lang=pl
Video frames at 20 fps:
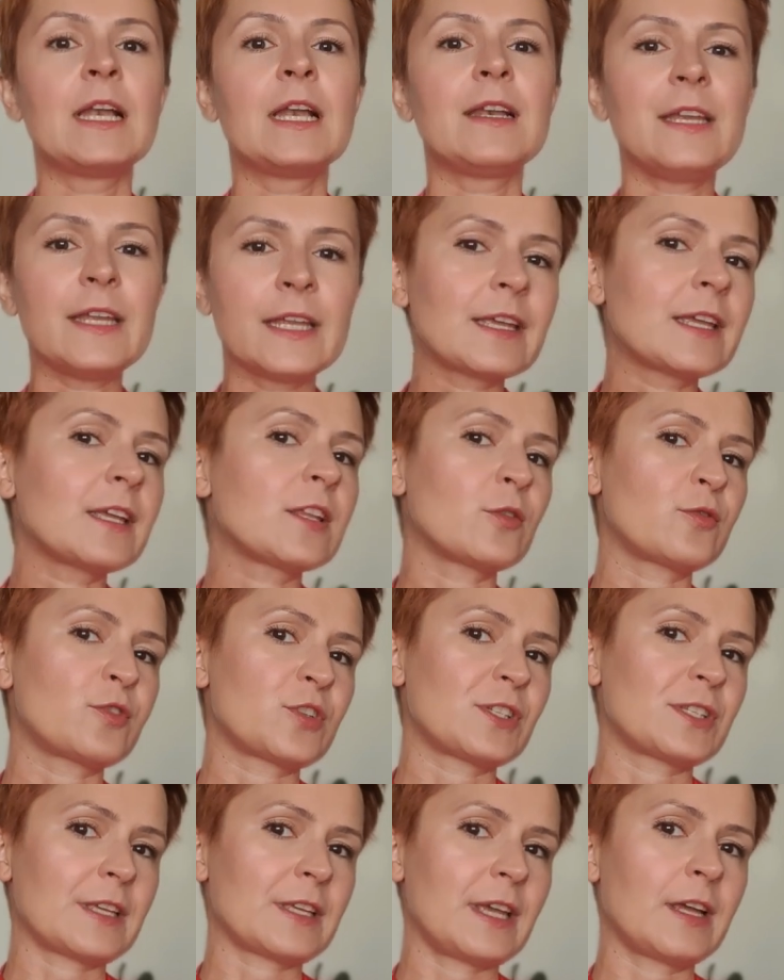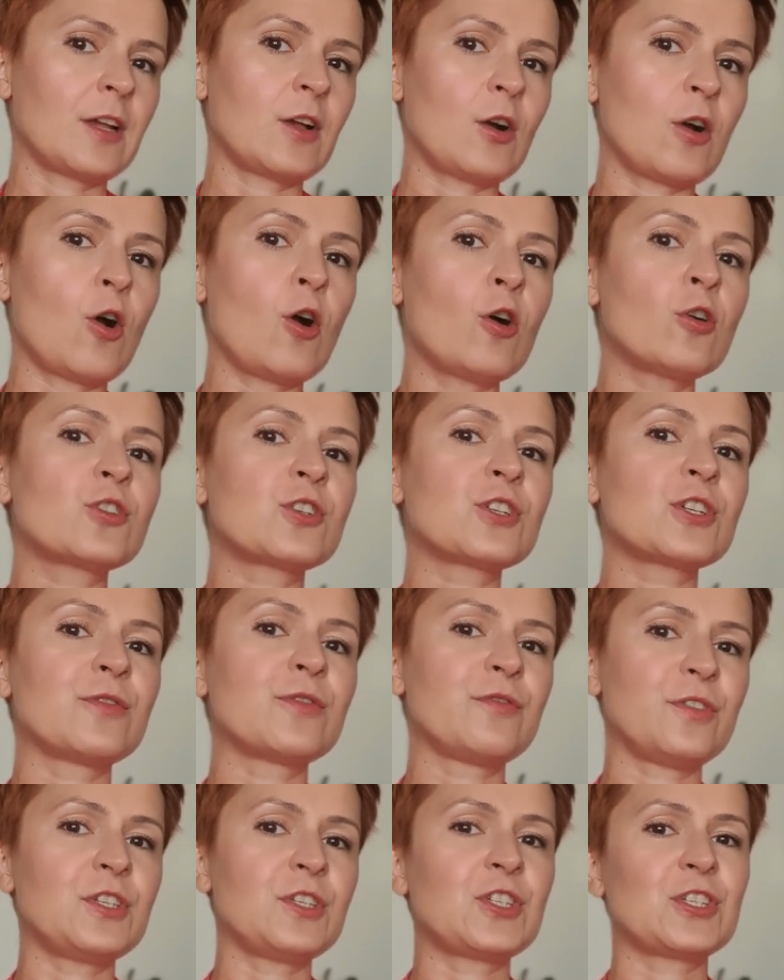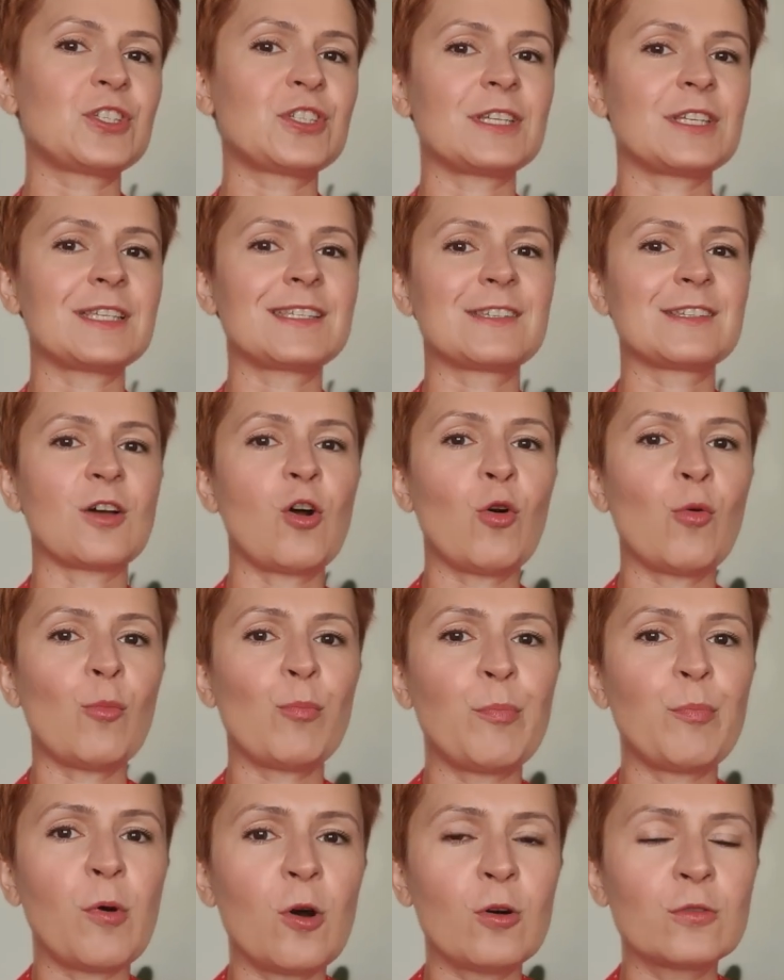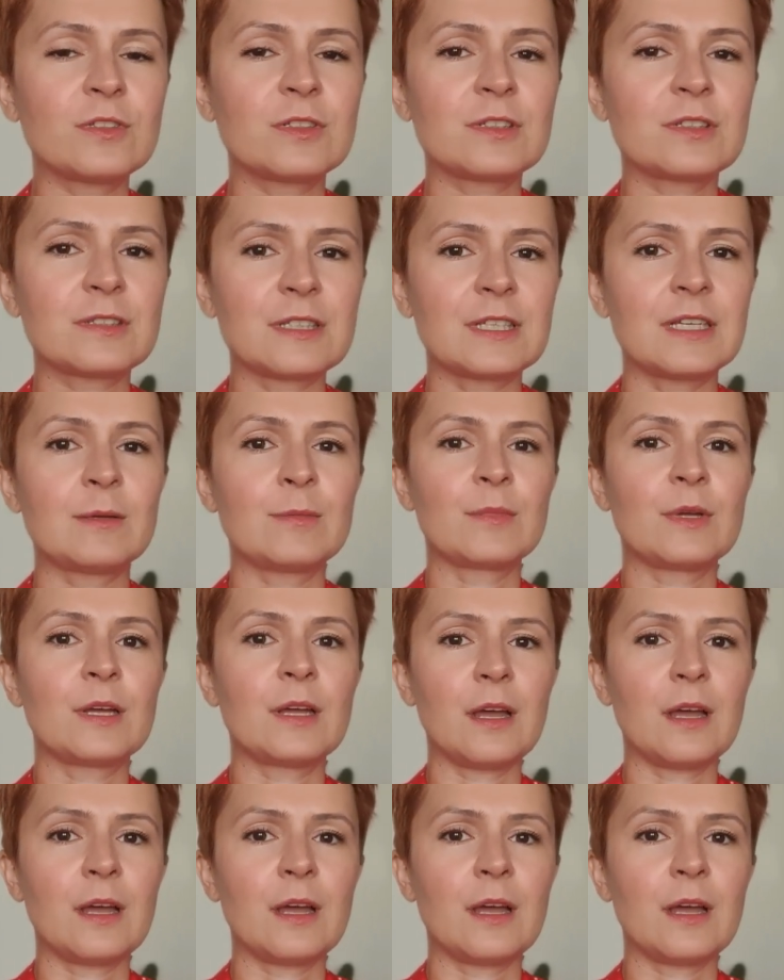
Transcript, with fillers: Linki do wszystkiego oczywiście są pod tym e,